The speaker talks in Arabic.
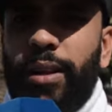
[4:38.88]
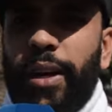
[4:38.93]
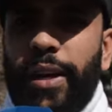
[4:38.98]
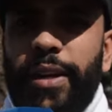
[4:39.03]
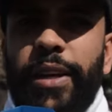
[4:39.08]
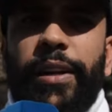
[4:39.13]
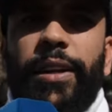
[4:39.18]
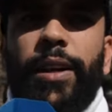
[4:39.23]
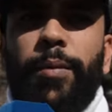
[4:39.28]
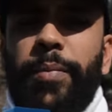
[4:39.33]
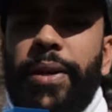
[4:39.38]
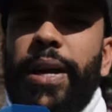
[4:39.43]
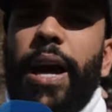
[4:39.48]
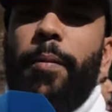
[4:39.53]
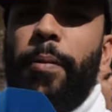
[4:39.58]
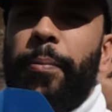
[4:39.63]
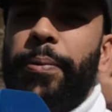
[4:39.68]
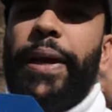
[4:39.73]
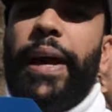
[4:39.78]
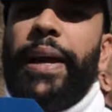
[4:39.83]
يعني
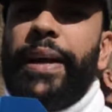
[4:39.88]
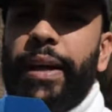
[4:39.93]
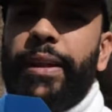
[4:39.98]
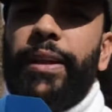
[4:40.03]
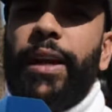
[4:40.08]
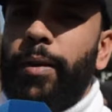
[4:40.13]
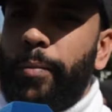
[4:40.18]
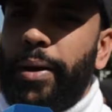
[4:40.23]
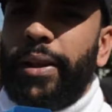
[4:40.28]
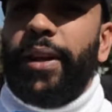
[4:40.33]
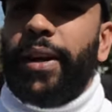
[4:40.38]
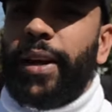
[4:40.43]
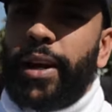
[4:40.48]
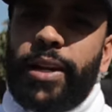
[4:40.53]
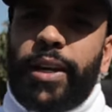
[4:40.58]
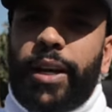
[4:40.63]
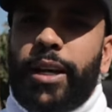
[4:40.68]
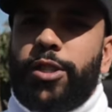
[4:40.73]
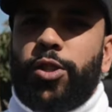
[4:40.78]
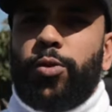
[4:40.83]
الكميه مبدئيه ديال الماتيريال
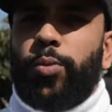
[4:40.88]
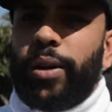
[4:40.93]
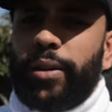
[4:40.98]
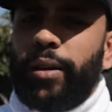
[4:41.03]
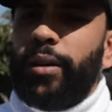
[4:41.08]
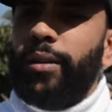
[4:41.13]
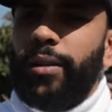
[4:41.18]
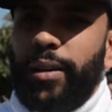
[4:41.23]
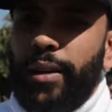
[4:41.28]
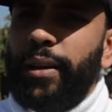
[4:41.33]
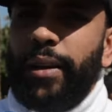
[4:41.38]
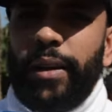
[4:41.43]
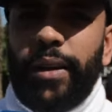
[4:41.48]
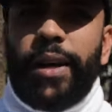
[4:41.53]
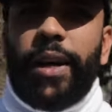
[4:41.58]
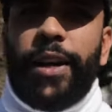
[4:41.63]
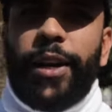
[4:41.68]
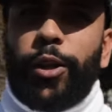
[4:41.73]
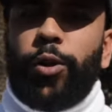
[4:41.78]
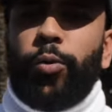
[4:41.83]
اللي خاصو هذا
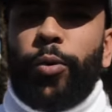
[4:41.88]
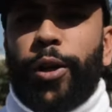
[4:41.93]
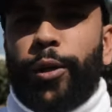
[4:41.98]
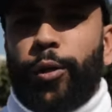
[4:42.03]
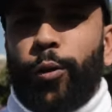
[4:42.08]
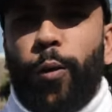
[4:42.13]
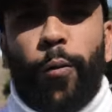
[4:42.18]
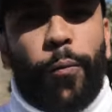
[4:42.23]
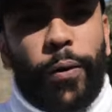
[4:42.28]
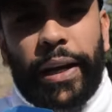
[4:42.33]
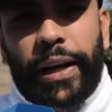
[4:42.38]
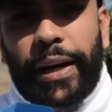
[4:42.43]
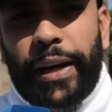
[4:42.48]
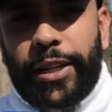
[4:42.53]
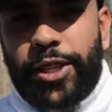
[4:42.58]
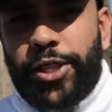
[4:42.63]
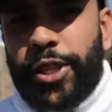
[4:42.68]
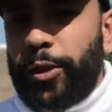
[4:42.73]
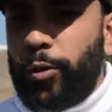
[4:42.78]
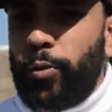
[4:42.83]
يعني تورطوا في
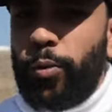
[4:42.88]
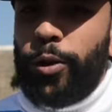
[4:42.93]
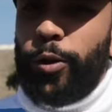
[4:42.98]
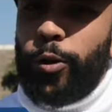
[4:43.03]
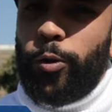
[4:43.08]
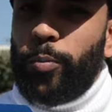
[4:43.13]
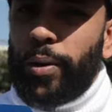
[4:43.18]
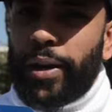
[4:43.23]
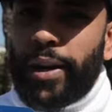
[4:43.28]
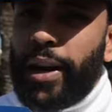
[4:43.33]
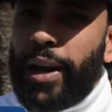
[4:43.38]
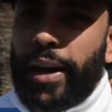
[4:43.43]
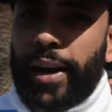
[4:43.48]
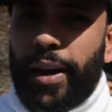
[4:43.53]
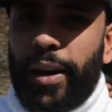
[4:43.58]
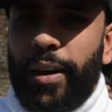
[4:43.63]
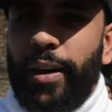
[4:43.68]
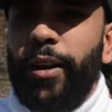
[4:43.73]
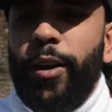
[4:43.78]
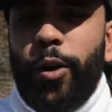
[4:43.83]
الاخر تجي تقول لهم لا
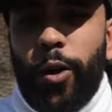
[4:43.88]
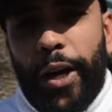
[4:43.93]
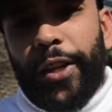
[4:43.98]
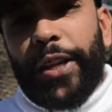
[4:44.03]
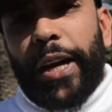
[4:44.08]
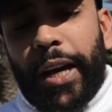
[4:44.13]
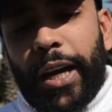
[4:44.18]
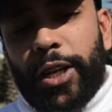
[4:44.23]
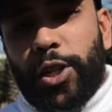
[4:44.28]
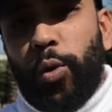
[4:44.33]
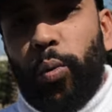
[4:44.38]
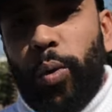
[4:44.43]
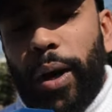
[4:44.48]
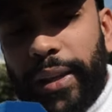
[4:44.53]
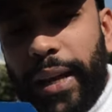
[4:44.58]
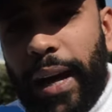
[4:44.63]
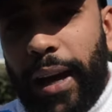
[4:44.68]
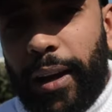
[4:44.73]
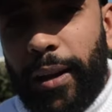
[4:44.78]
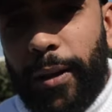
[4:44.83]
راه حداقاش هو
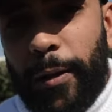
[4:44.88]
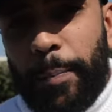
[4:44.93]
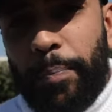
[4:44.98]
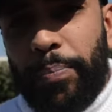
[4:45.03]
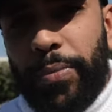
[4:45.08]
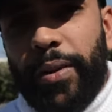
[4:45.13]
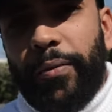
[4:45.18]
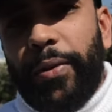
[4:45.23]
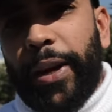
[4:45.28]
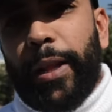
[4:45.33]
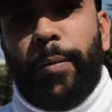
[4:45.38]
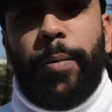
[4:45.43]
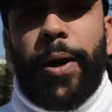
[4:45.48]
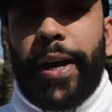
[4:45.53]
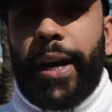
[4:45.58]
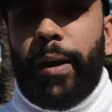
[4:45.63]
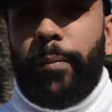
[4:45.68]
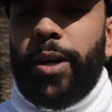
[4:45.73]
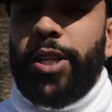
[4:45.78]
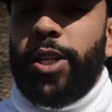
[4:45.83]
تاق في هذا
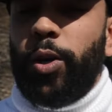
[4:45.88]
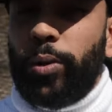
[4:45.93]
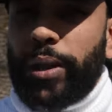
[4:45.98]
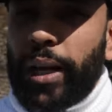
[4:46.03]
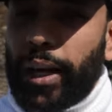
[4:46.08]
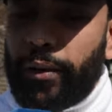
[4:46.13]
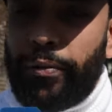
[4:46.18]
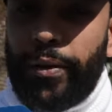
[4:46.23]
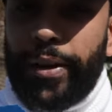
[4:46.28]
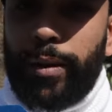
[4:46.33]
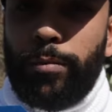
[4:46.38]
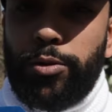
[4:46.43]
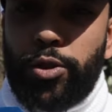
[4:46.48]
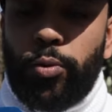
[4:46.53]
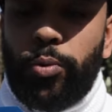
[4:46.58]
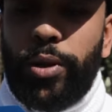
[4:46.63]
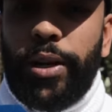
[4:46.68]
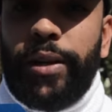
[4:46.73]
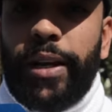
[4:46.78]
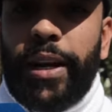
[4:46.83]
البرنامج او تاق في هذه
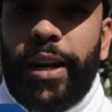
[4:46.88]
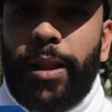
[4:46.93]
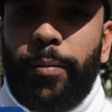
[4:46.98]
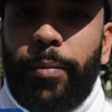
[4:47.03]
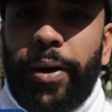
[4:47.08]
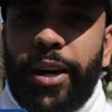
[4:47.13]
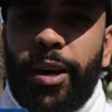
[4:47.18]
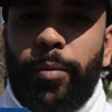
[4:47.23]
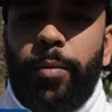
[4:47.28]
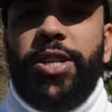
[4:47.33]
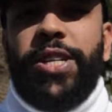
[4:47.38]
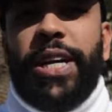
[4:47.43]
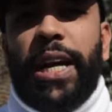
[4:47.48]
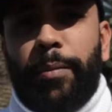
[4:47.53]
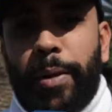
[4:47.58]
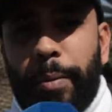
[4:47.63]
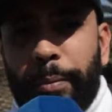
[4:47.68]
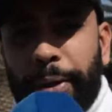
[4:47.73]
المسؤولين ديال هذا البرنامج قال ما